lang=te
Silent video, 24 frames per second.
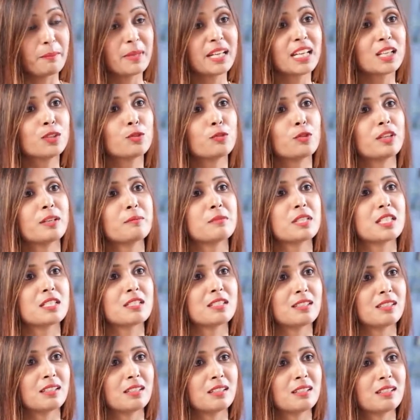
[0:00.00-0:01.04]
మమ్మీకి దూరం
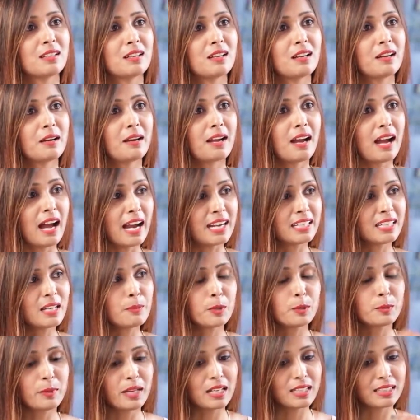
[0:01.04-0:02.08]
చేసింది Hmm. అంటే
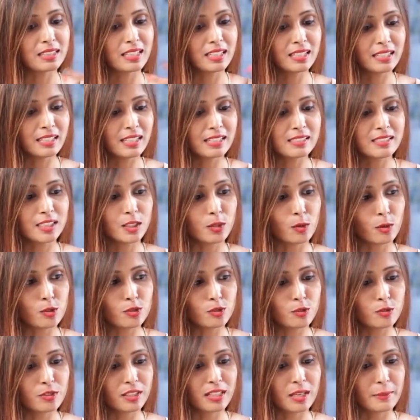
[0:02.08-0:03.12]
ఇప్పుడు మన ఇద్దరం కలిసి
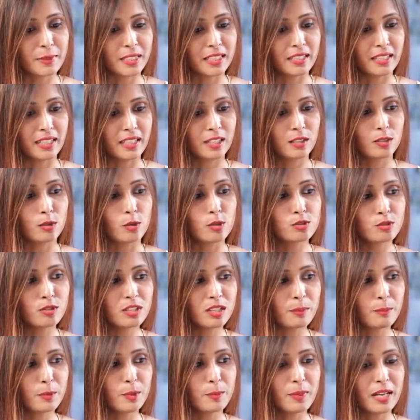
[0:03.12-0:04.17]
గా ఉంటామండి గా
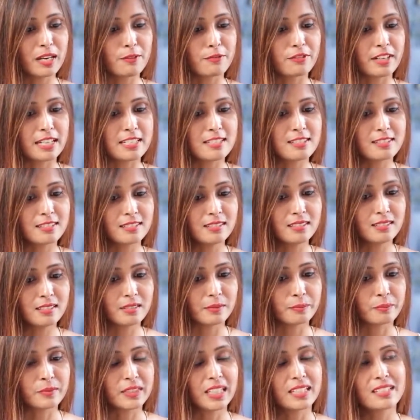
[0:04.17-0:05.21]
ఉన్నప్పుడు మన ఫ్రెండ్స్
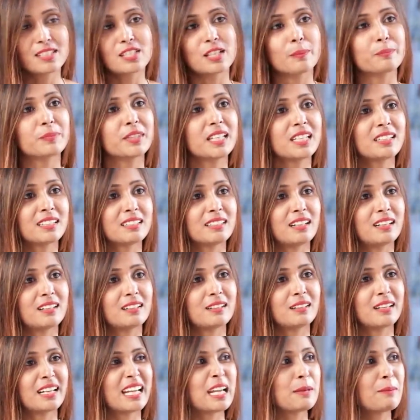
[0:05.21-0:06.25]
చెప్తారు కదా
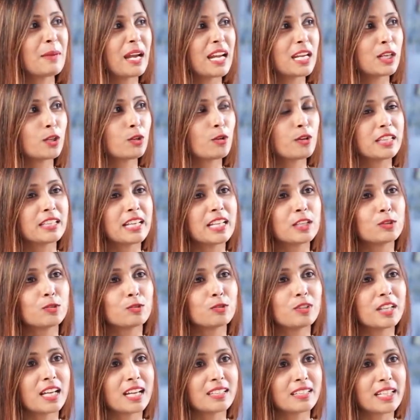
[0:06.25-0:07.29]
ఏ మా ఇంట్లో
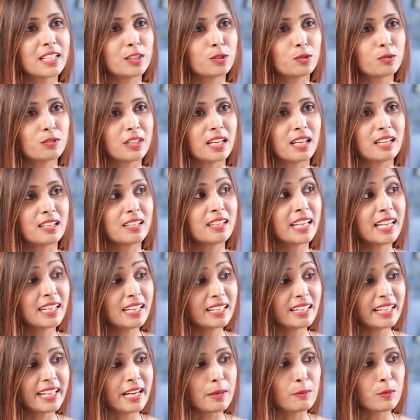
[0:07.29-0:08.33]
ఇదైతుంది అదైతుంది అని నేను
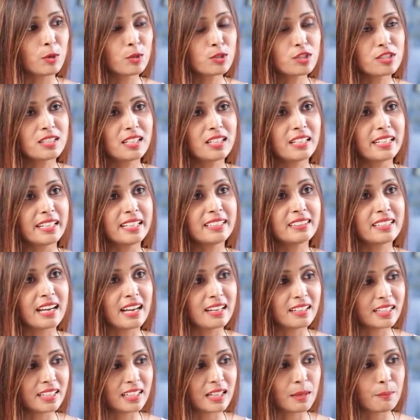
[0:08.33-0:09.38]
అట్లా ఎమోషనల్లీ
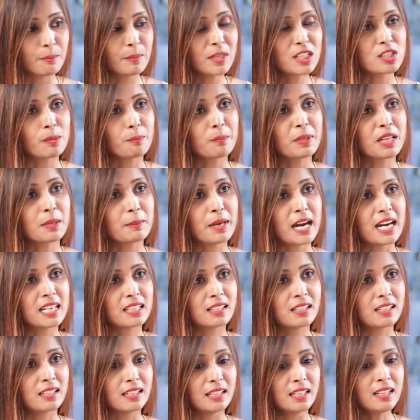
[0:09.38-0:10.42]
దాన్ని నమ్మి చెప్పిన
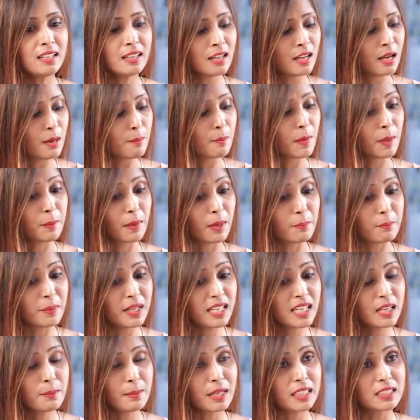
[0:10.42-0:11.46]
మాటలన్నీ మా
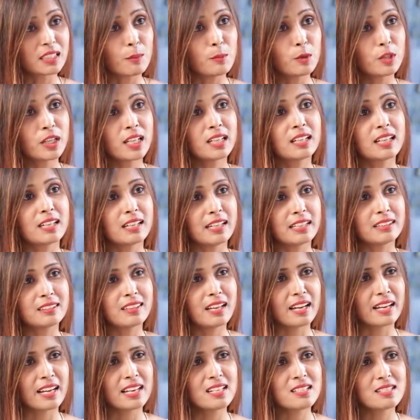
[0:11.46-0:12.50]
మమ్మీకి మా తమ్ముడికి నన్ను
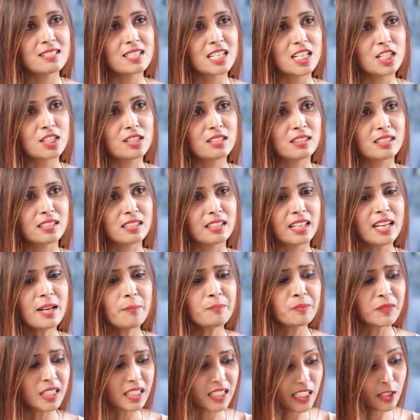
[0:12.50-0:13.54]
ఎంత అగేన్స్ట్ చేసిందంటే
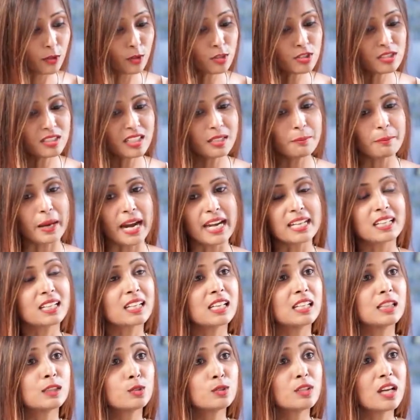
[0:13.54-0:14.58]
ఈ రోజు నేను బయటకు
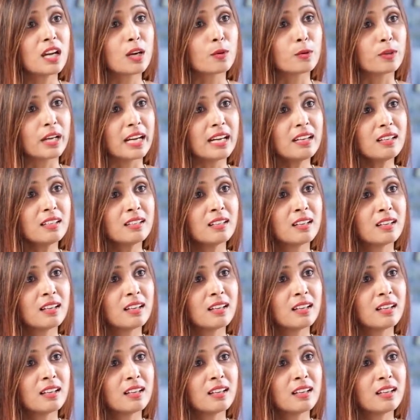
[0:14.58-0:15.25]
వెళ్తున్నా కూడా